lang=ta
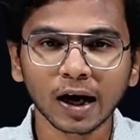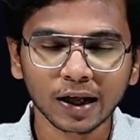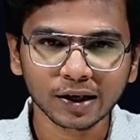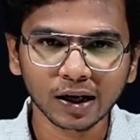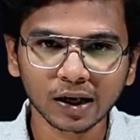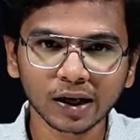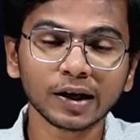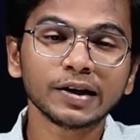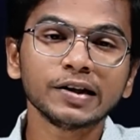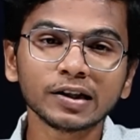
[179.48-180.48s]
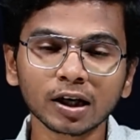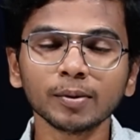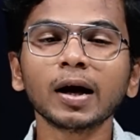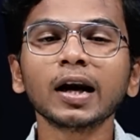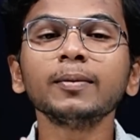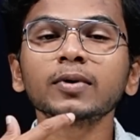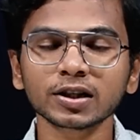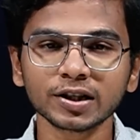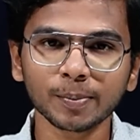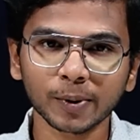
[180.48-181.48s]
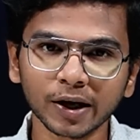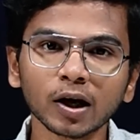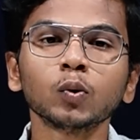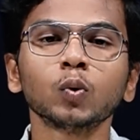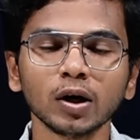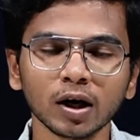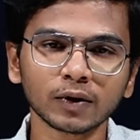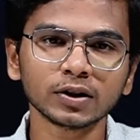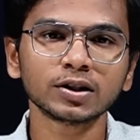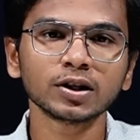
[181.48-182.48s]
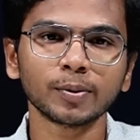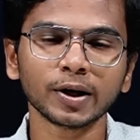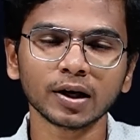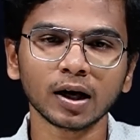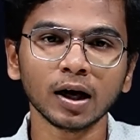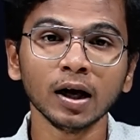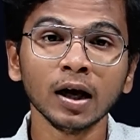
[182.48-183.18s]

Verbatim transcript: அதனால் இதுக்கு மேலேயும் ரஷ்ய படைகள் உள்ளே வந்துச்சு அப்படின்னா